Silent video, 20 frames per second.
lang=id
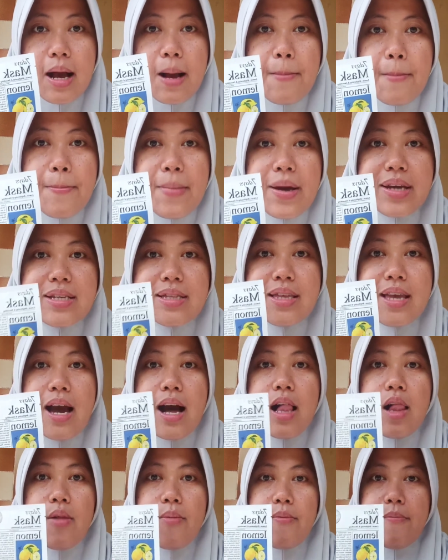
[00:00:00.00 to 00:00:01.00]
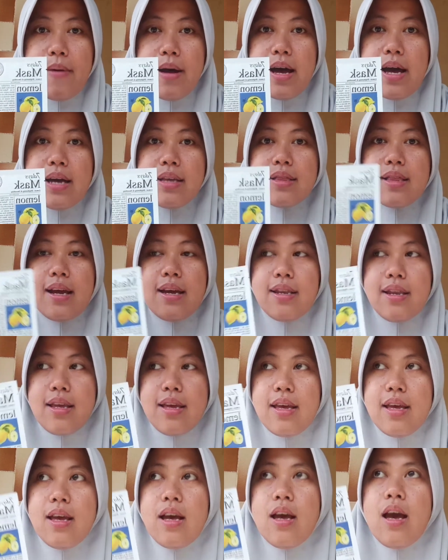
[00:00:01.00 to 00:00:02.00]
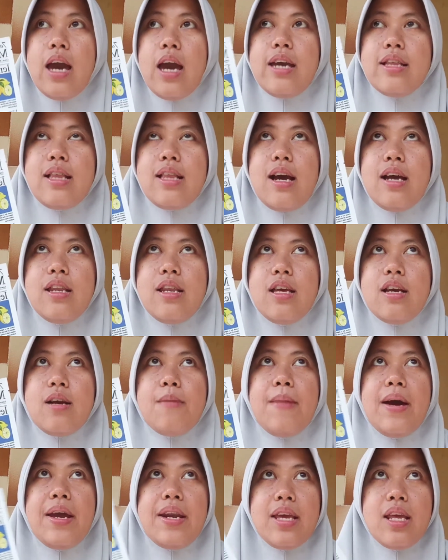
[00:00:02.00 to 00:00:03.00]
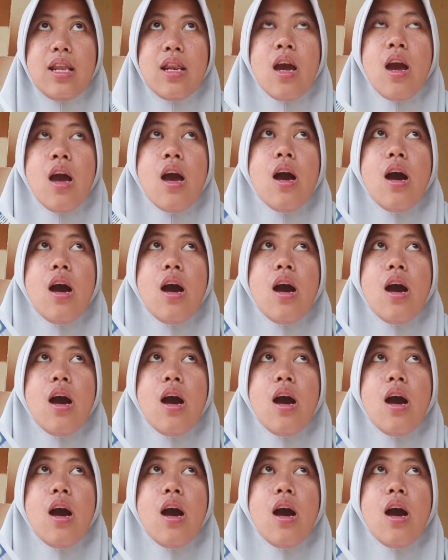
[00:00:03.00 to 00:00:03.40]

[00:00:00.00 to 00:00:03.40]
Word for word: yang pas di Alfa tadi eh tadi kemarin